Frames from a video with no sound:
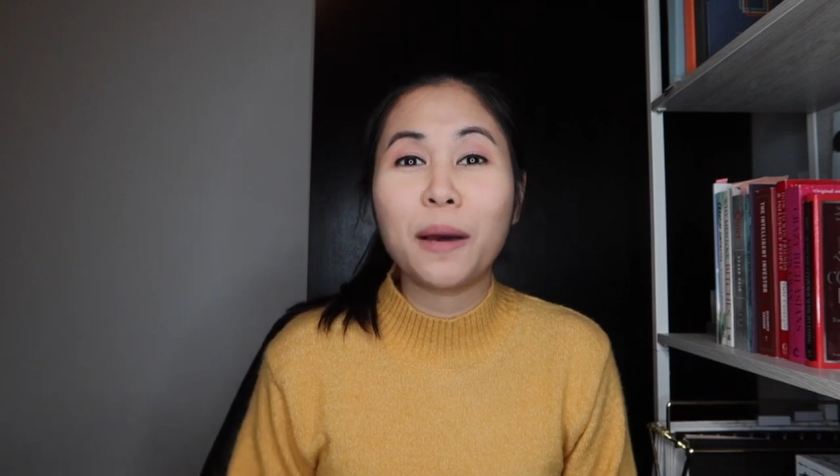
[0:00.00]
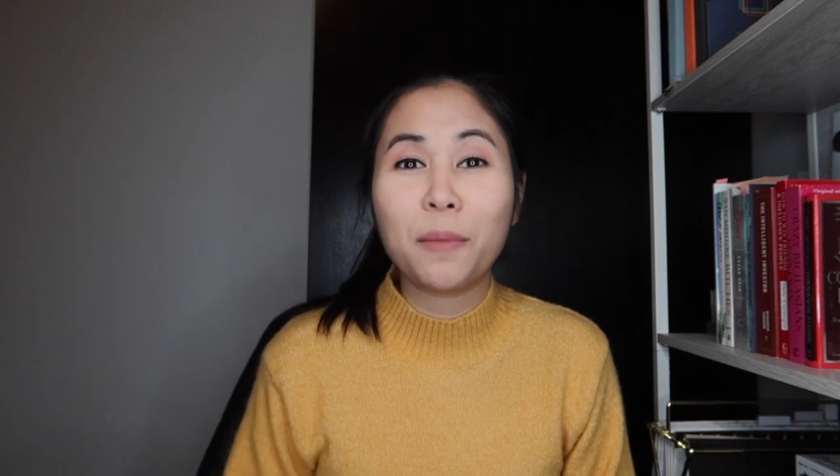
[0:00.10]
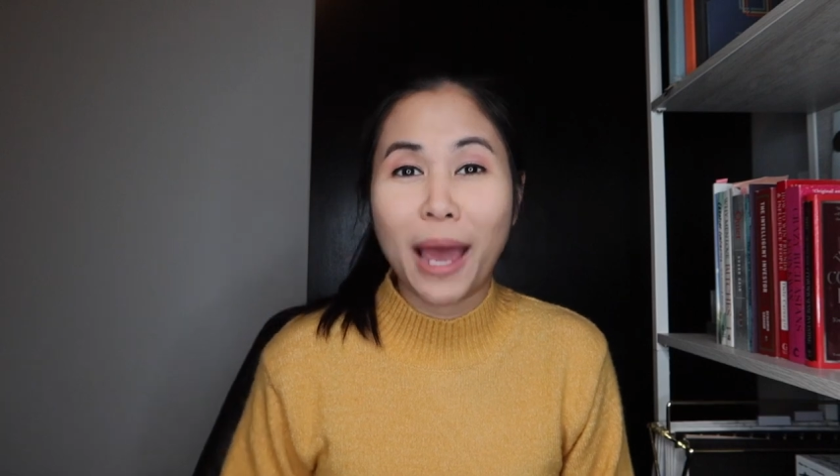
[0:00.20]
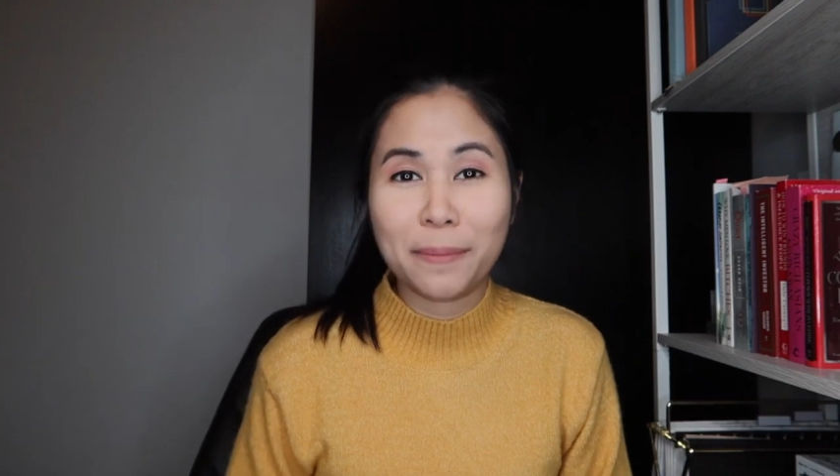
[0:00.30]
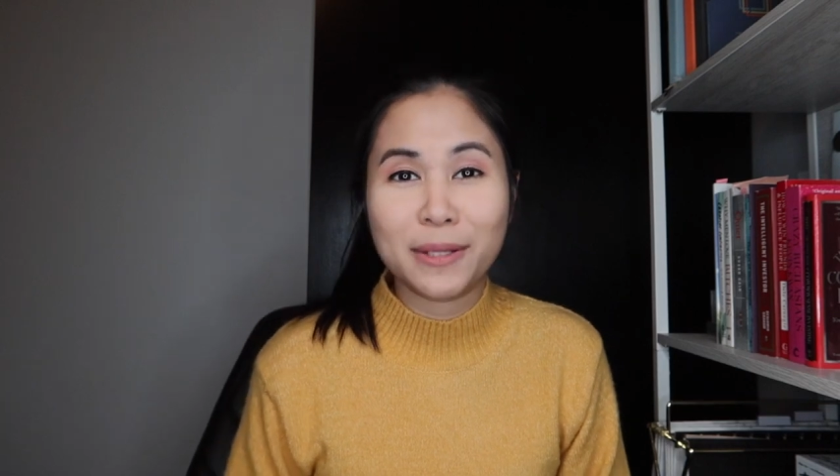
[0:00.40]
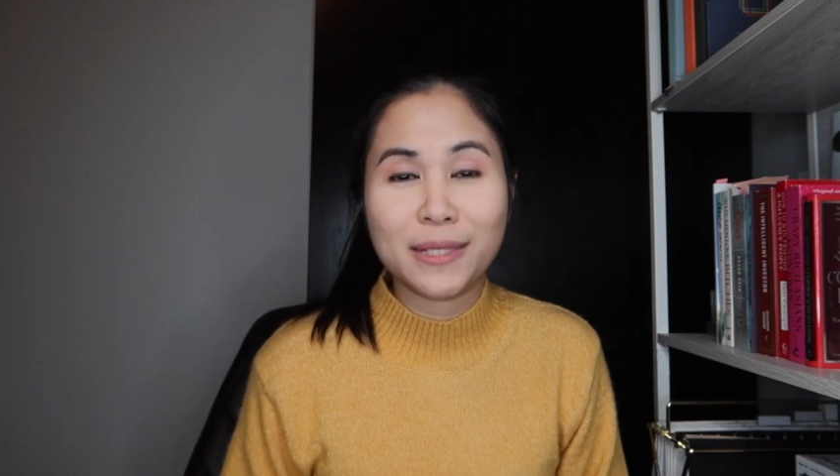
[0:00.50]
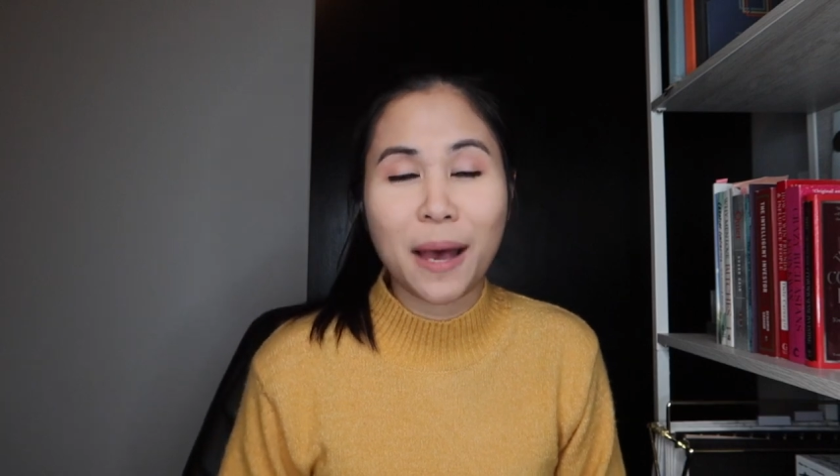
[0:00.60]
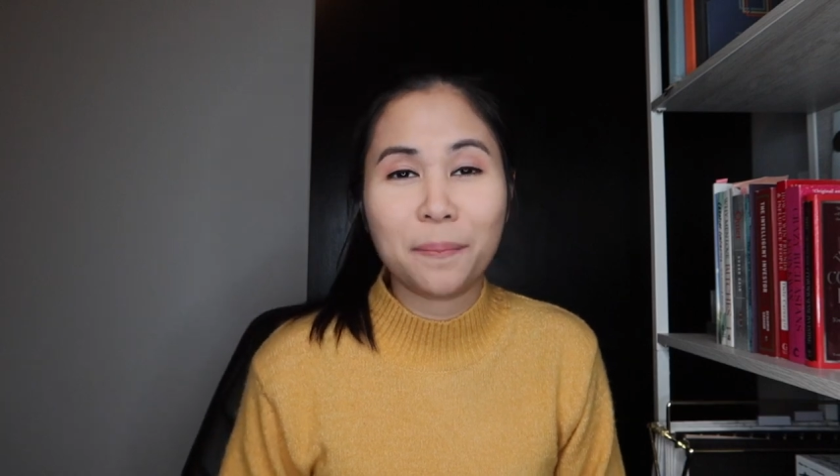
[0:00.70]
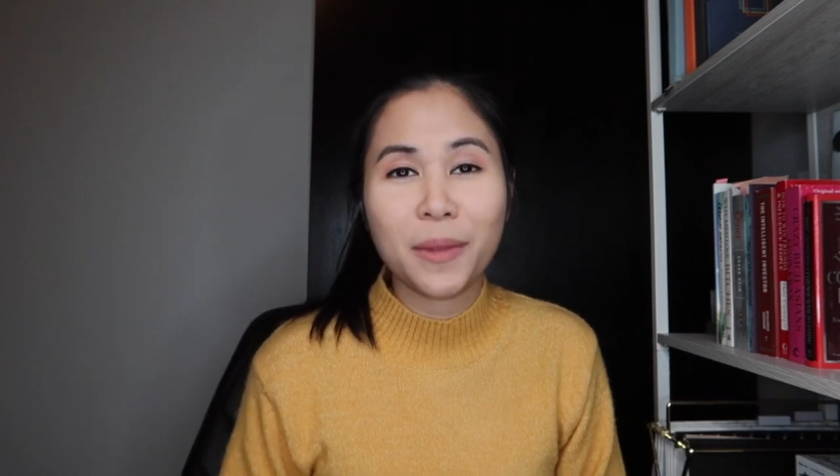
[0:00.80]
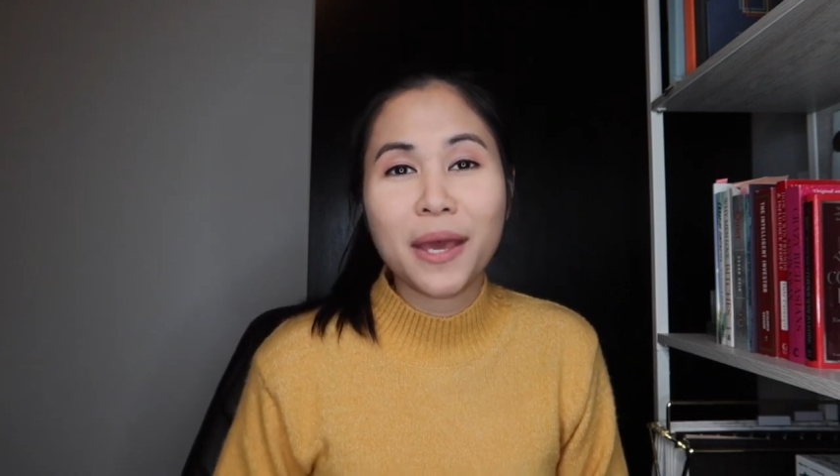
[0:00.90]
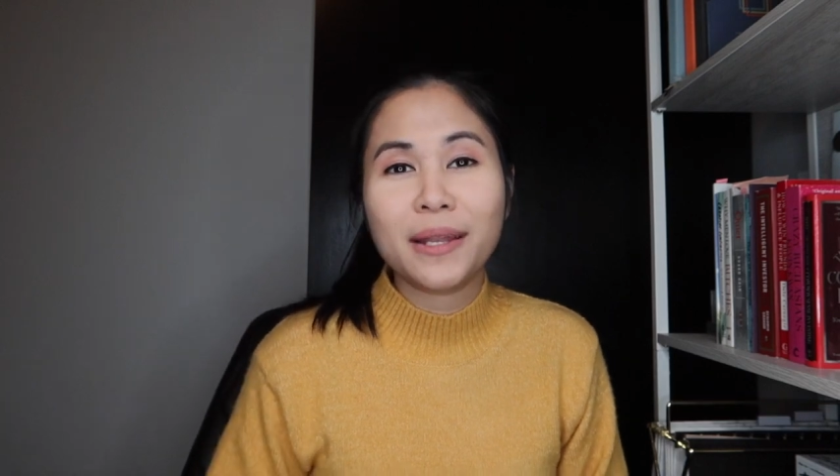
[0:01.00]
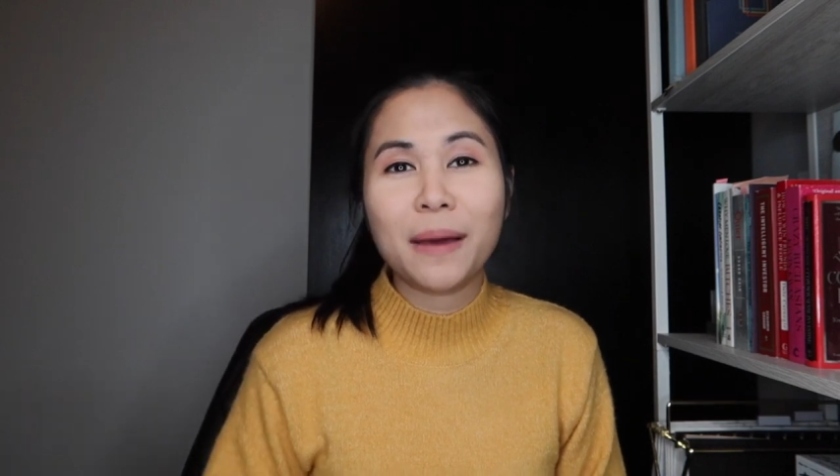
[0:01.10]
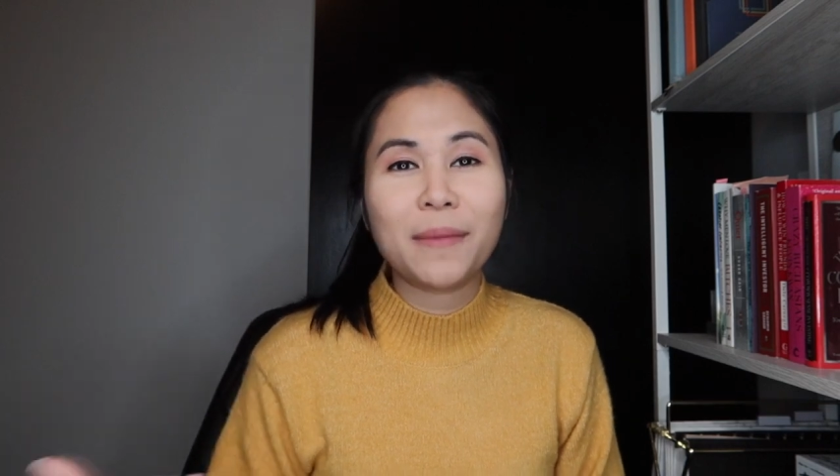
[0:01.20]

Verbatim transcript: ทำงานประจำ